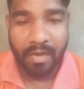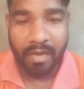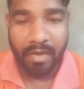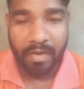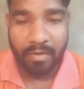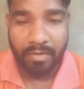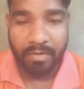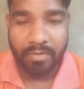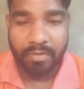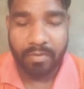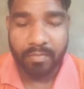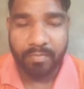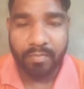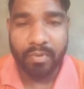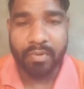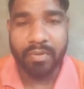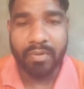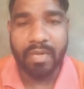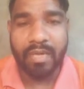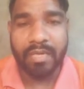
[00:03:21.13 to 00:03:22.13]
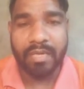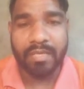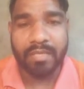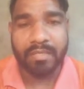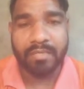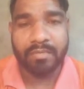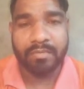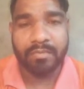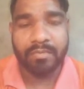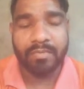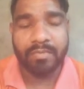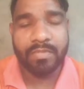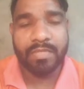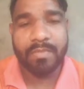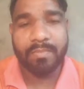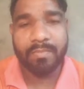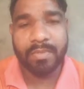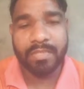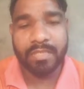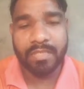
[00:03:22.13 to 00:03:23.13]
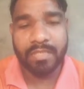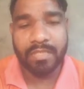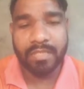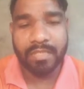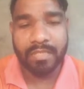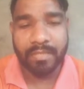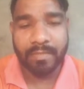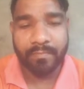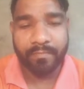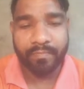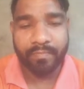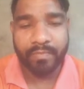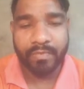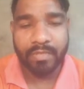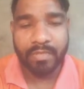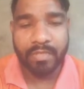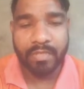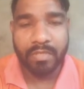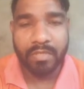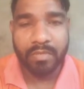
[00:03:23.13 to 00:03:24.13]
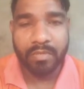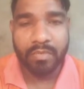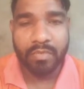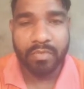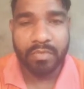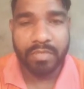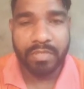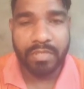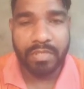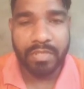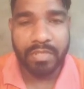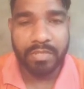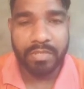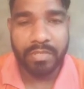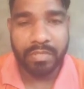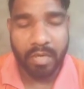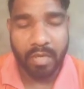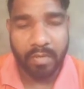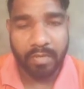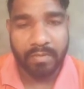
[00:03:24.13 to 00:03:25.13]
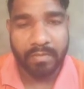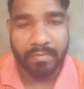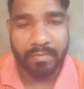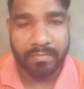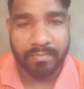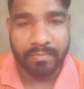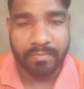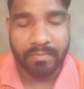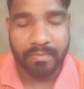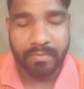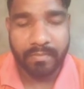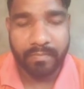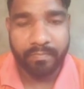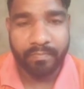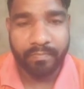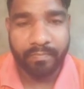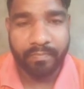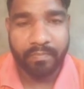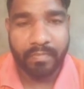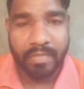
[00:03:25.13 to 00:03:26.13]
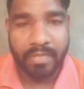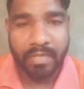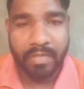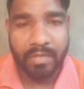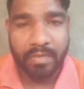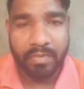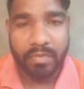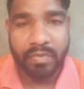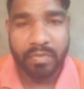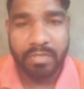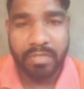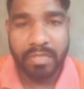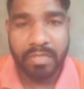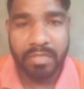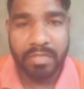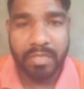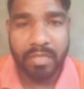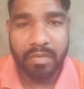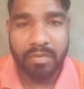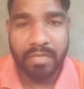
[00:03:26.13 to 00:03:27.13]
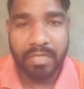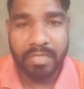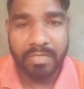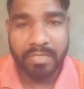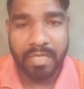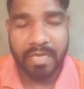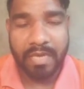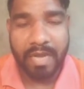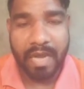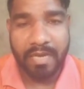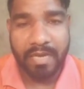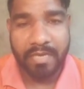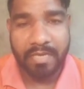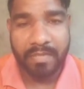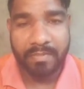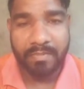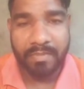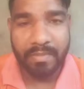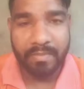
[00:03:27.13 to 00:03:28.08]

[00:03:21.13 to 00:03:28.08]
और जो भुल्लर हैं उनकी पत्नी है गुरजीत कौर गुरजीत कौर एक सरकारी लिपि